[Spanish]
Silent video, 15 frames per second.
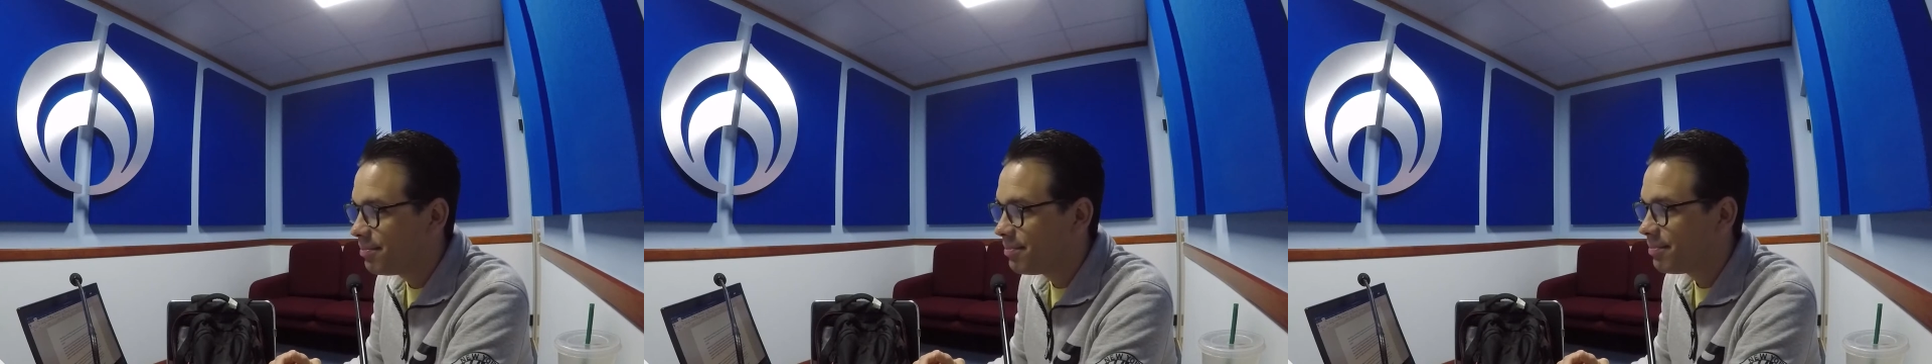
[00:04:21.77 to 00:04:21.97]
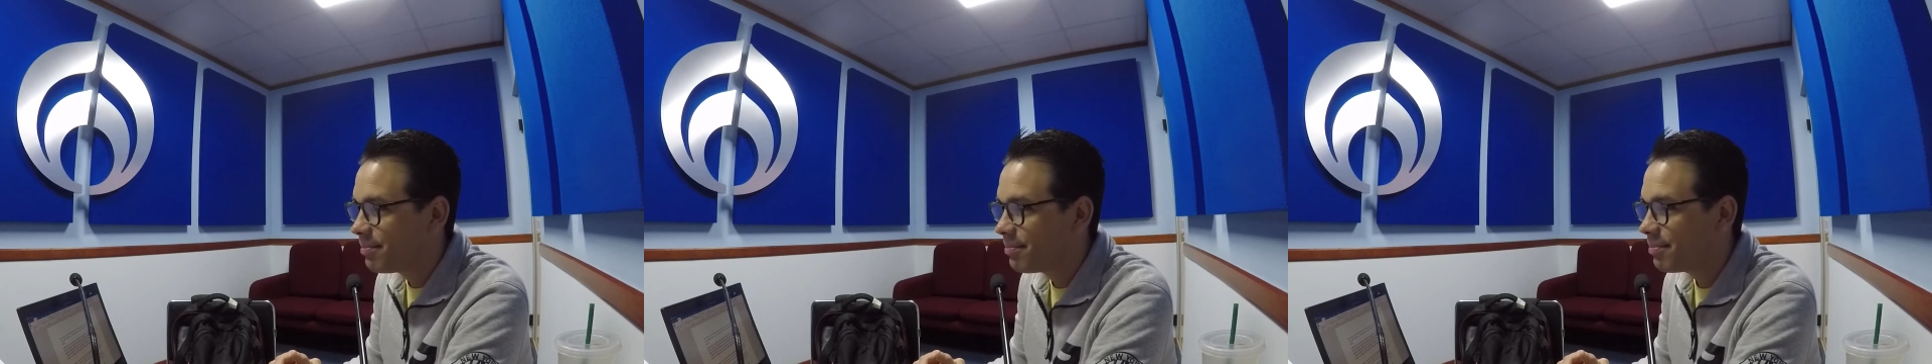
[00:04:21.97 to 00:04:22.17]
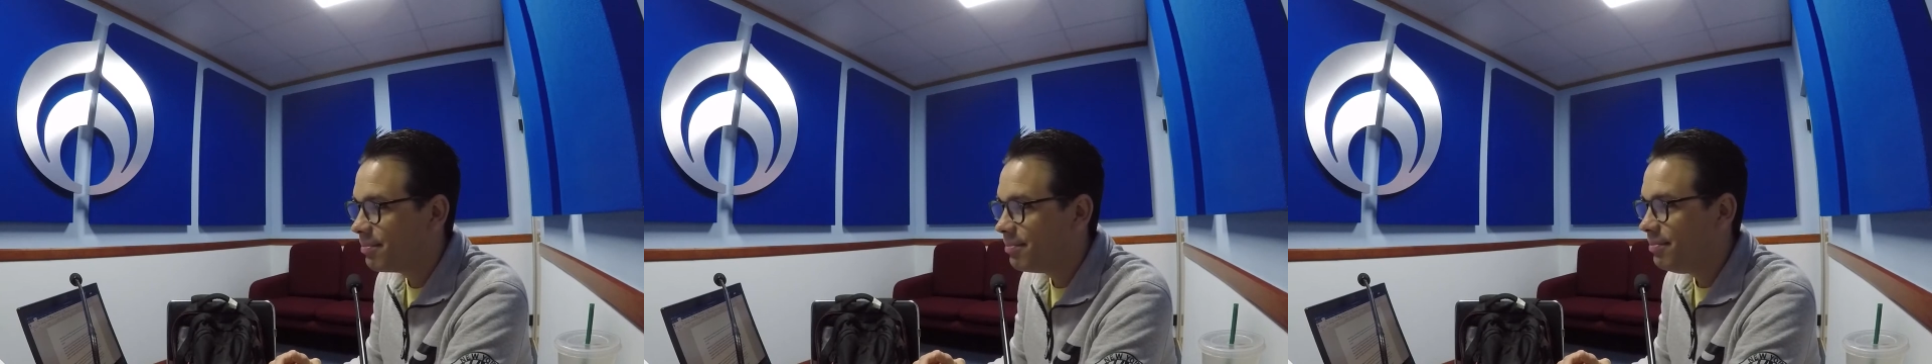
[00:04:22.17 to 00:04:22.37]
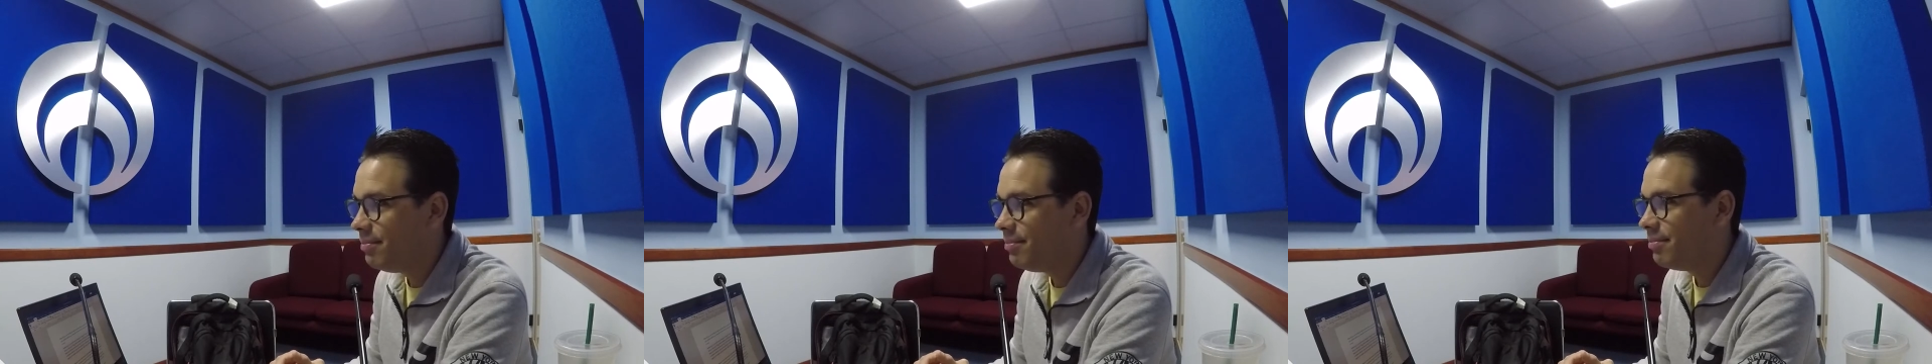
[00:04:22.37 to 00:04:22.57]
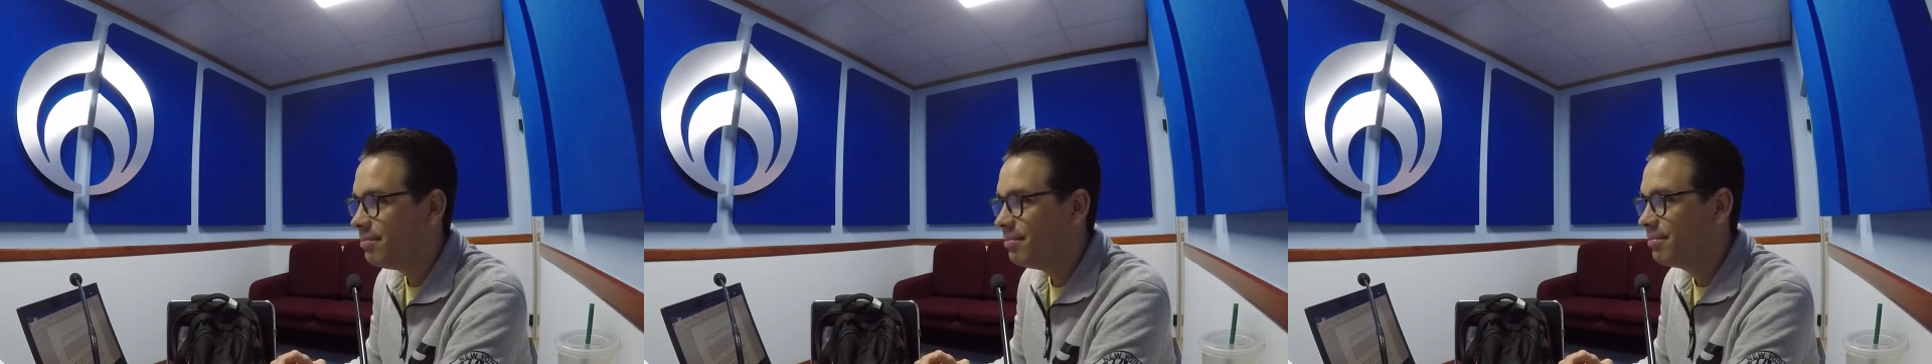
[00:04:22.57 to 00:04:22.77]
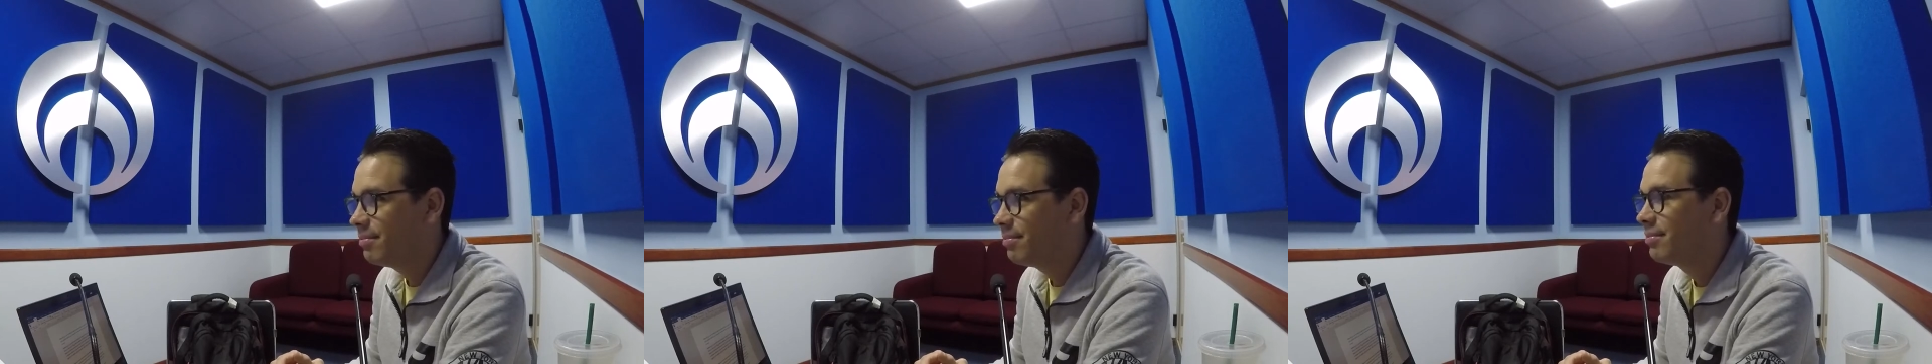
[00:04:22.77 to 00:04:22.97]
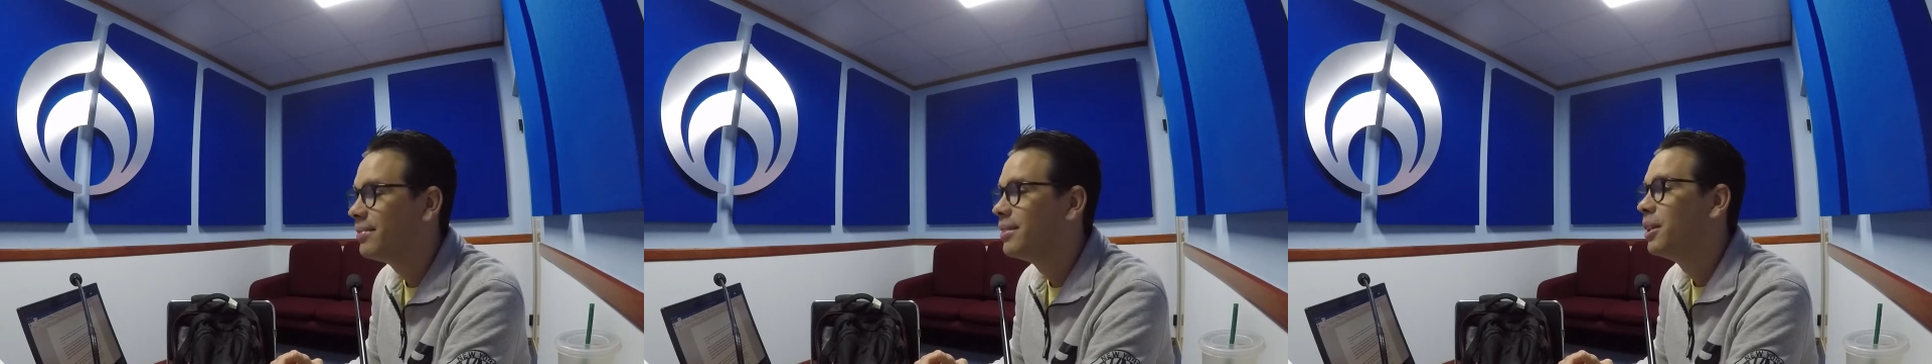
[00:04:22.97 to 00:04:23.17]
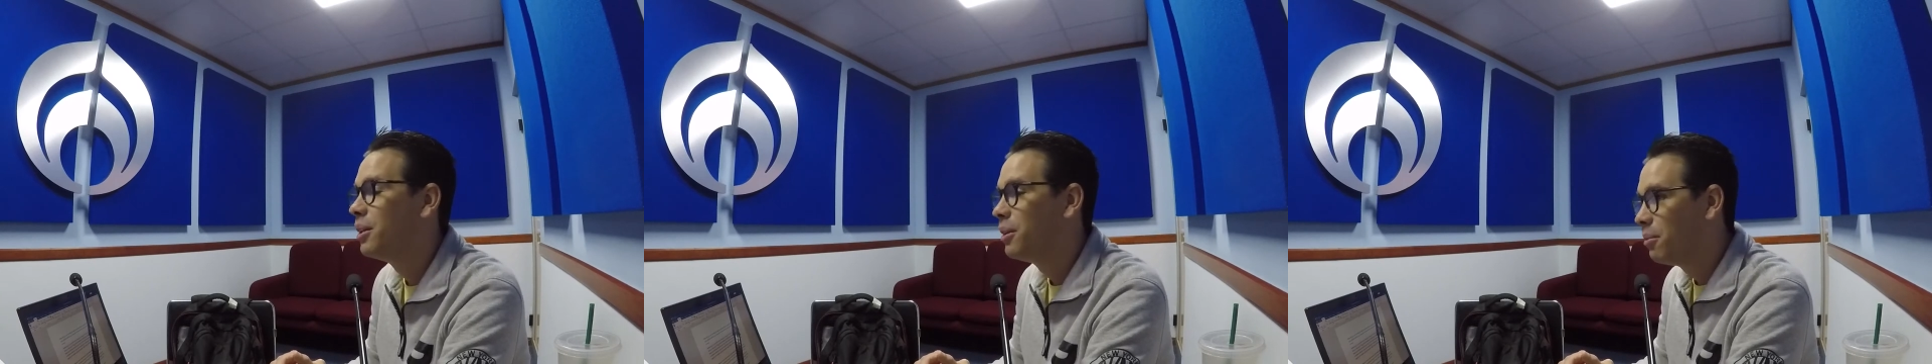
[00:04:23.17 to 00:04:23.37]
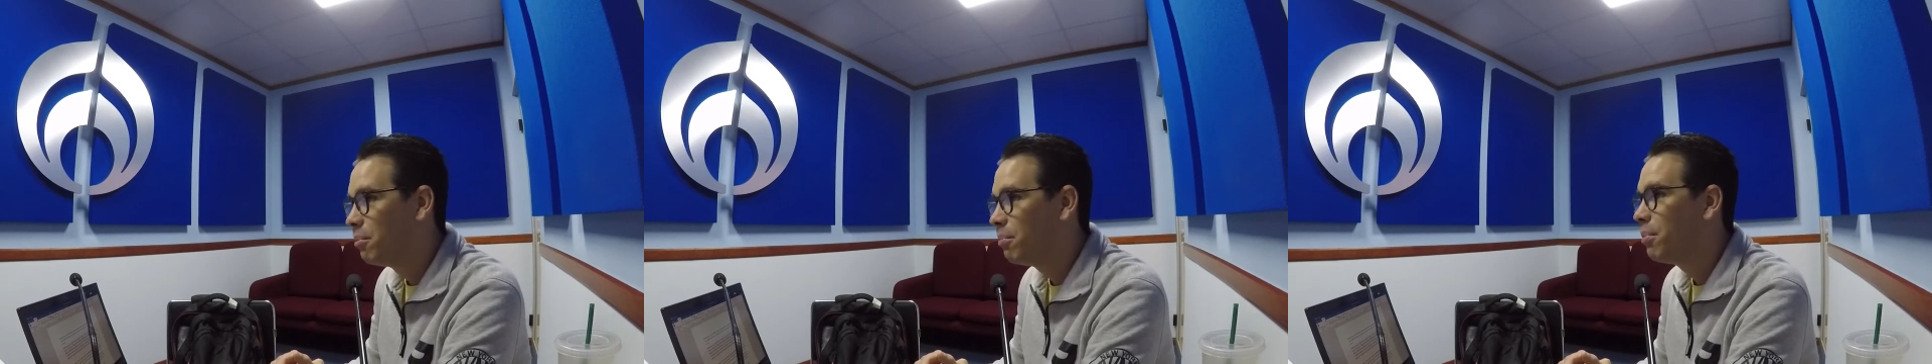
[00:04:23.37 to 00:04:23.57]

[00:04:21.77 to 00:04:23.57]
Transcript: Por eso es que están tan exitosos.